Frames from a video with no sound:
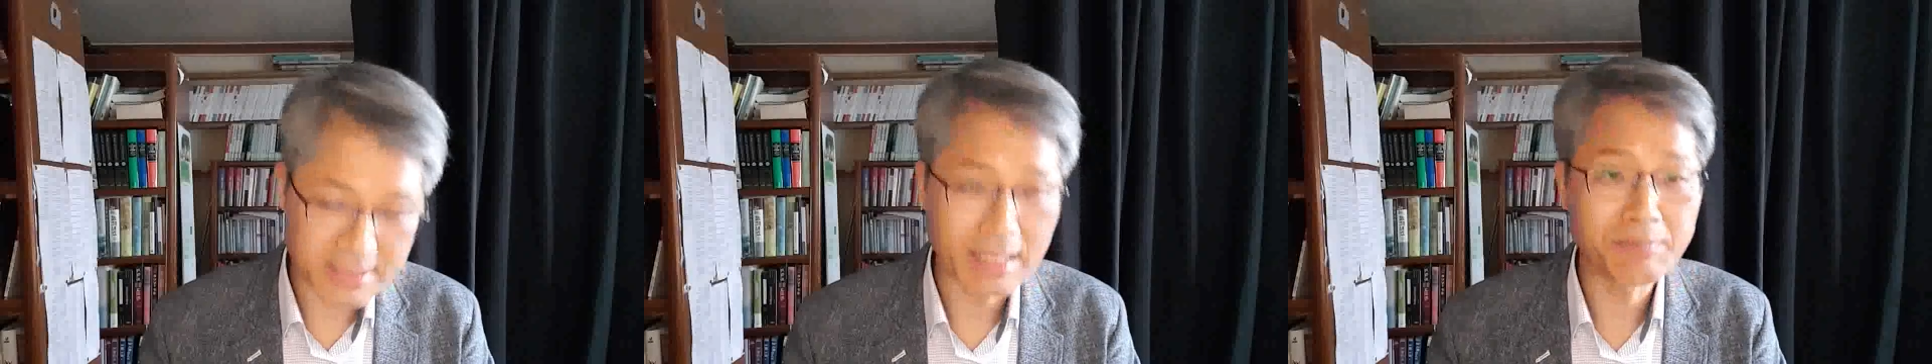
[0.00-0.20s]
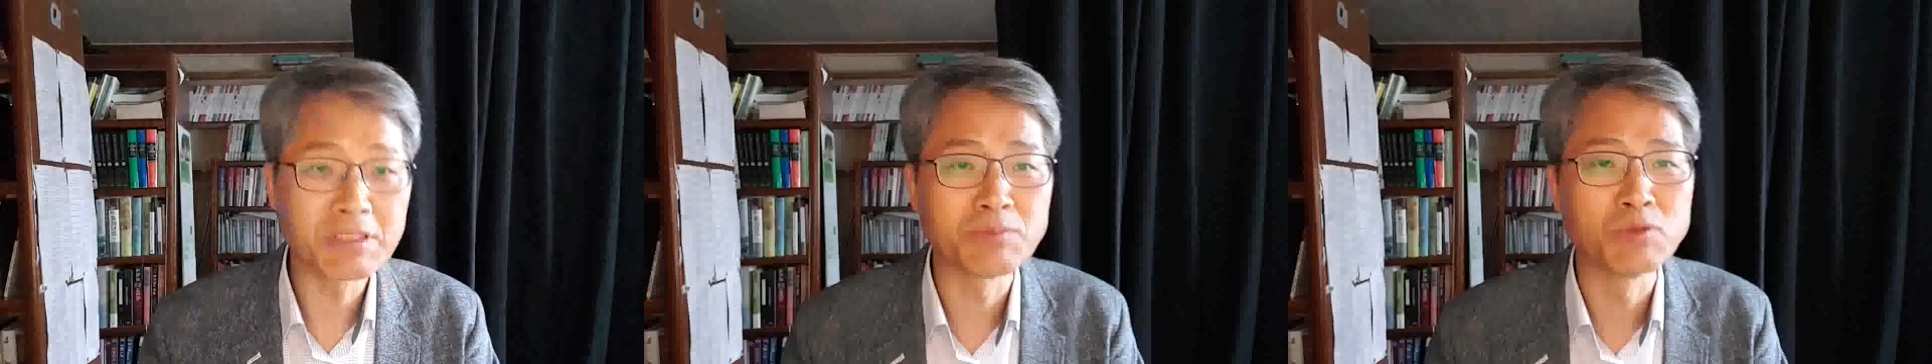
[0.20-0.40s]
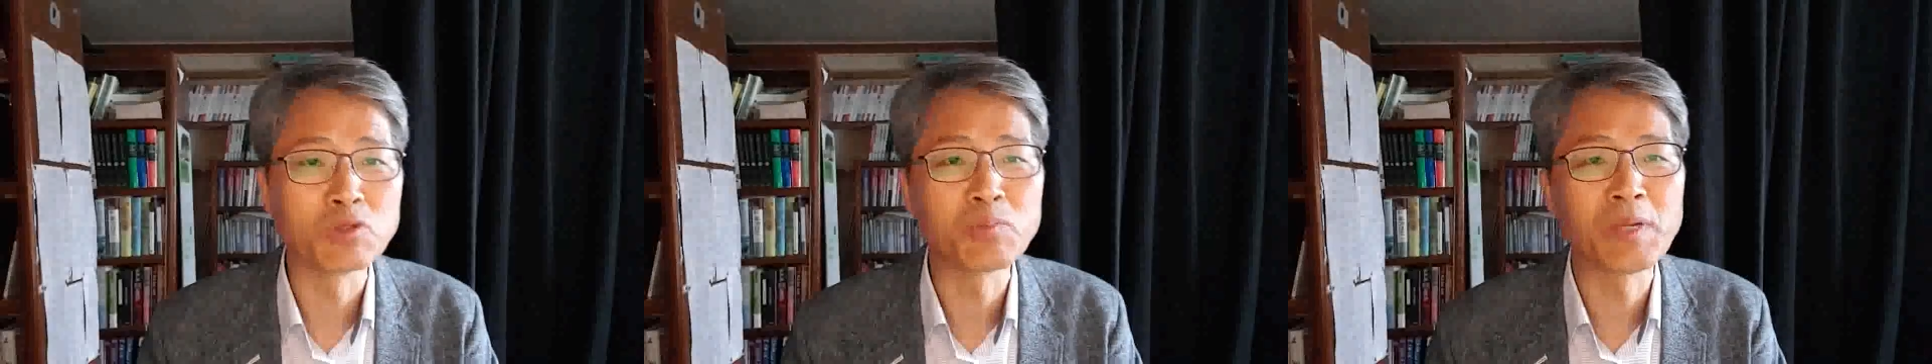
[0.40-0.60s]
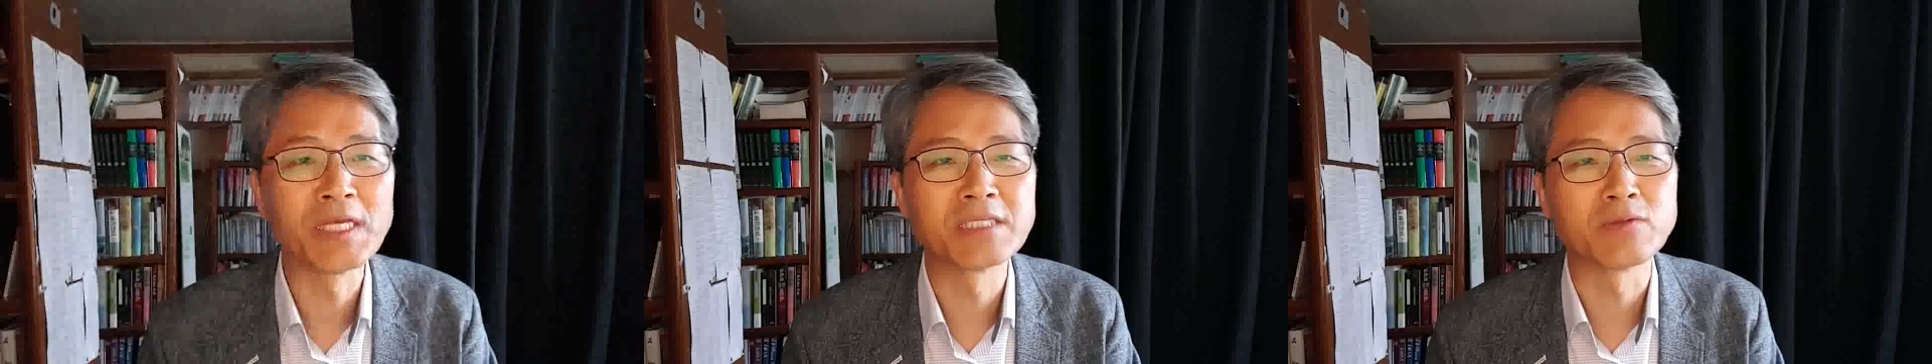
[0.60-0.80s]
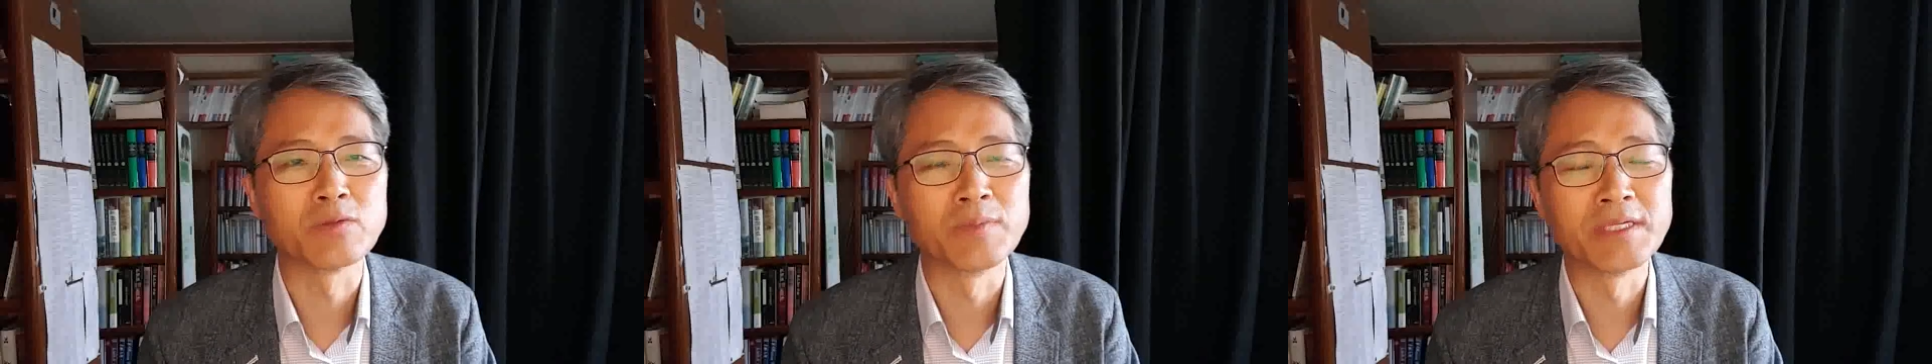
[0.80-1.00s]

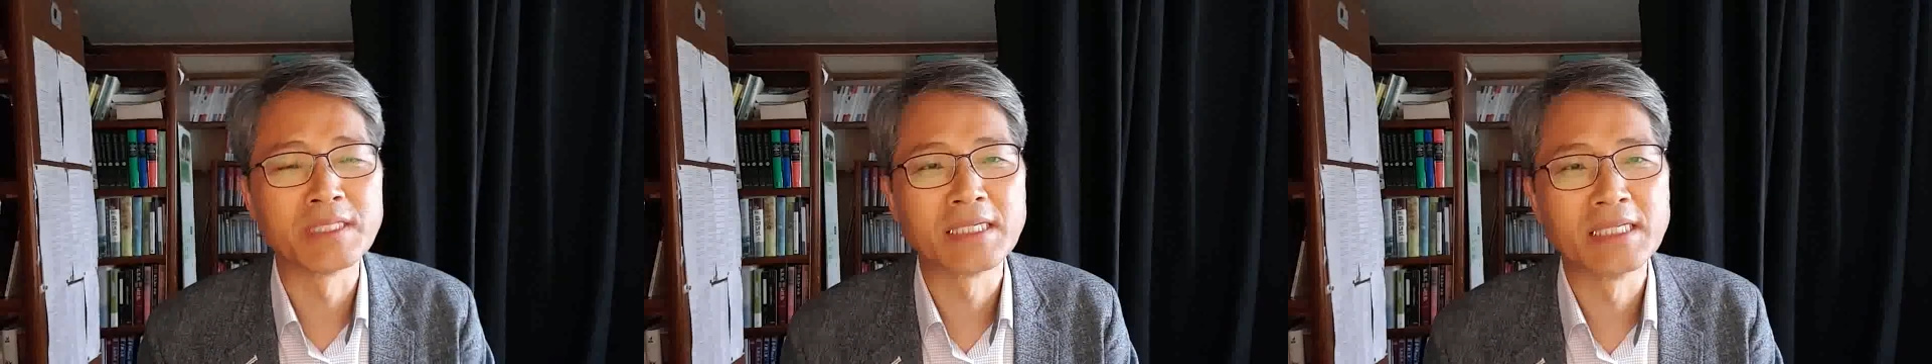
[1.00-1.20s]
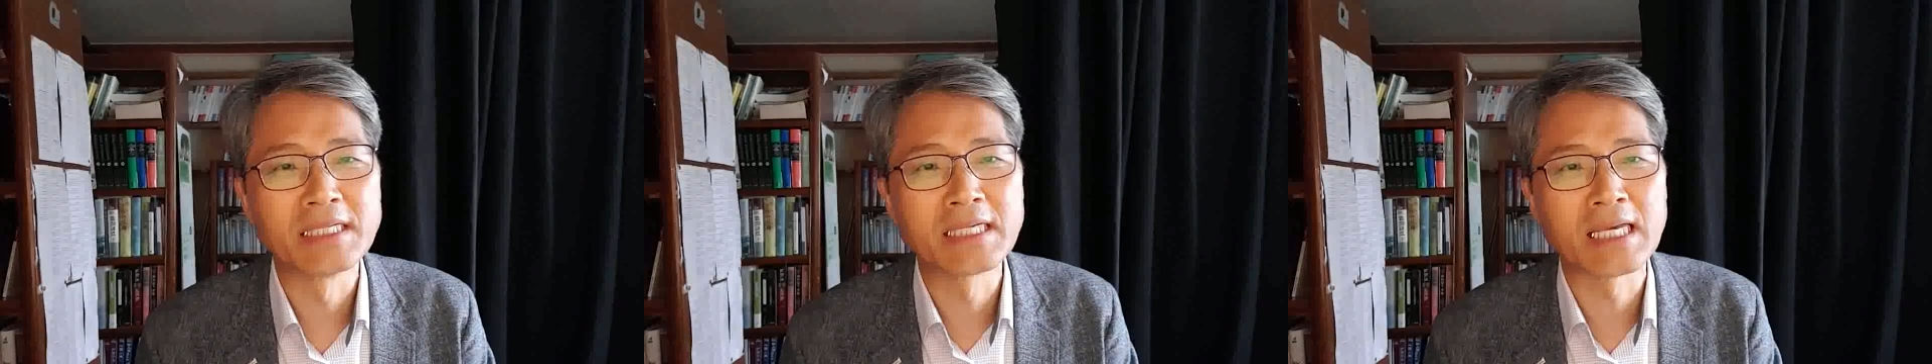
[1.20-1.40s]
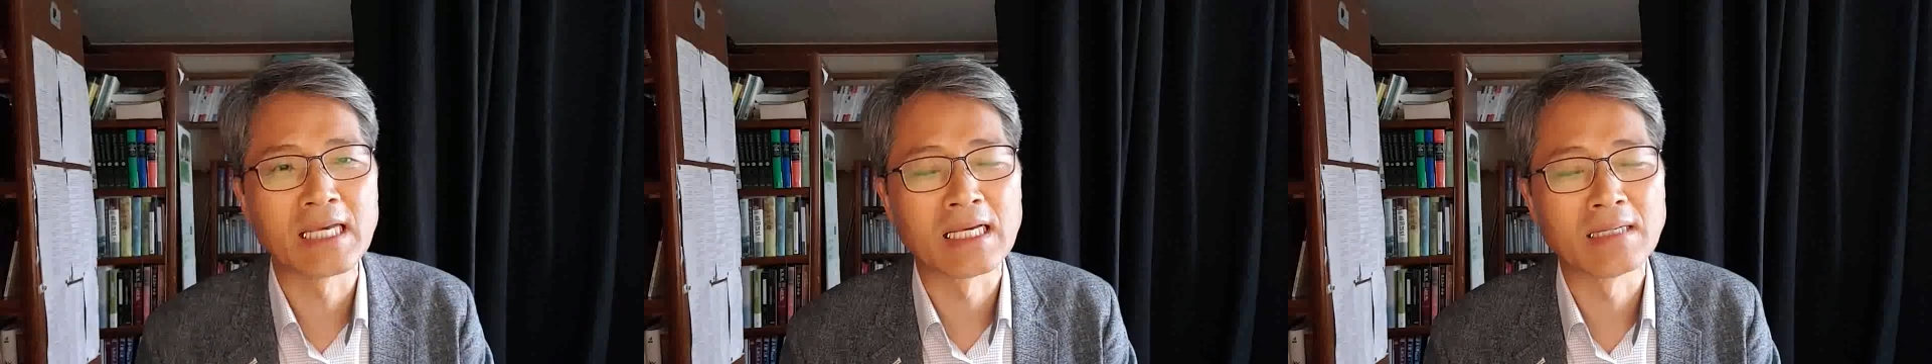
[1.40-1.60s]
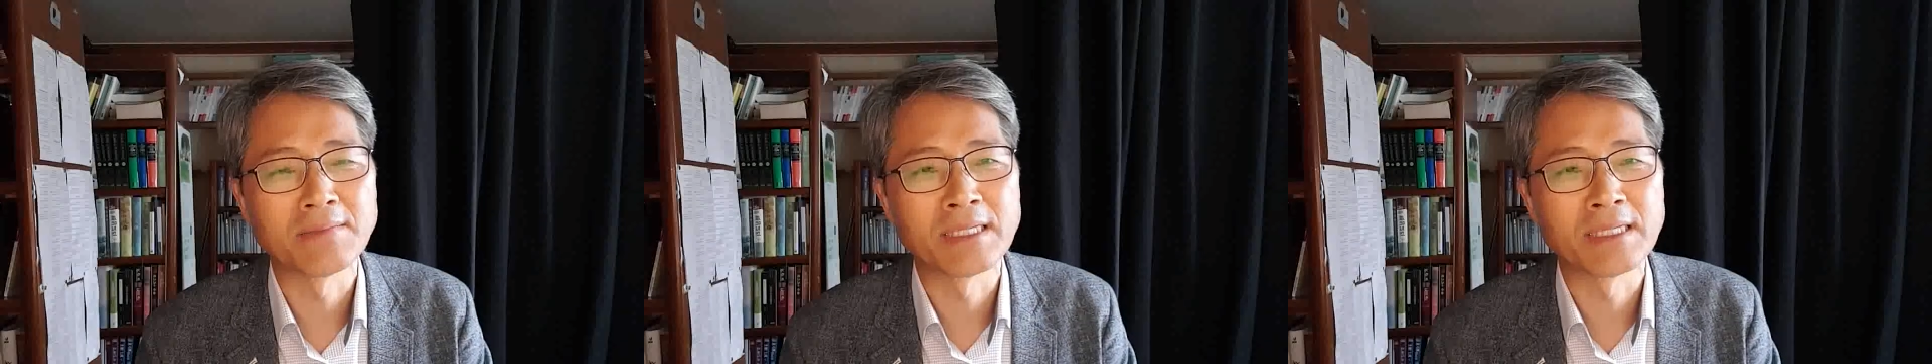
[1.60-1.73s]
36페이지 보면 이렇게